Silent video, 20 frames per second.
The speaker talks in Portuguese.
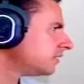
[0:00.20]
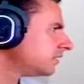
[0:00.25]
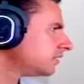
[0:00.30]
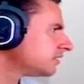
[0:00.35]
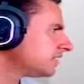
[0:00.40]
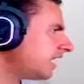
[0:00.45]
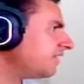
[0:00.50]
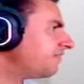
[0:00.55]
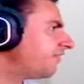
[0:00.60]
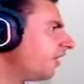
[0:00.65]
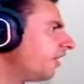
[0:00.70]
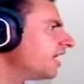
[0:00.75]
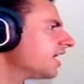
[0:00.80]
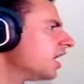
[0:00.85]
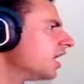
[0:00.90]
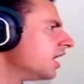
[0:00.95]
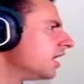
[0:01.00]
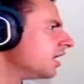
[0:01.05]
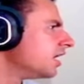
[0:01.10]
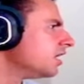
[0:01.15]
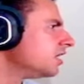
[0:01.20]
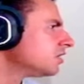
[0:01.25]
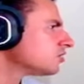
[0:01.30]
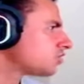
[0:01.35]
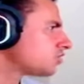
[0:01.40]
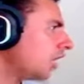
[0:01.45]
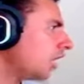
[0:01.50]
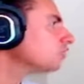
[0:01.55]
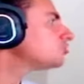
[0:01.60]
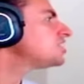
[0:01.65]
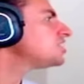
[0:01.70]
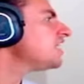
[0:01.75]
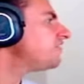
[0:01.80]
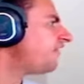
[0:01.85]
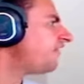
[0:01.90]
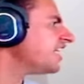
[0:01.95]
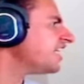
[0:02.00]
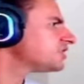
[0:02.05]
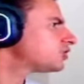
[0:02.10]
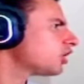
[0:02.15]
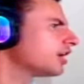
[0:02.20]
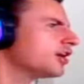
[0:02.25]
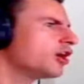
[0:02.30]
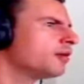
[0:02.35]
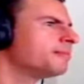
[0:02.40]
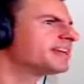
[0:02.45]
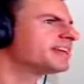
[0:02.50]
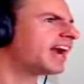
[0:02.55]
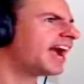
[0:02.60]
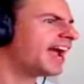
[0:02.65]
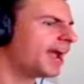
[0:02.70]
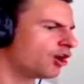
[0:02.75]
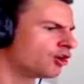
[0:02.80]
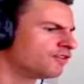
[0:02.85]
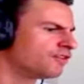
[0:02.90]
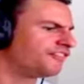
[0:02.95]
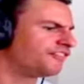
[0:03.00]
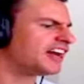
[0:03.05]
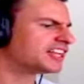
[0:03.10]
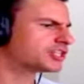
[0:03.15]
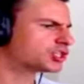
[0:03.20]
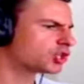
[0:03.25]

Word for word: Sai fora! Só você faz isso aí, ô Micael. Eu é não faço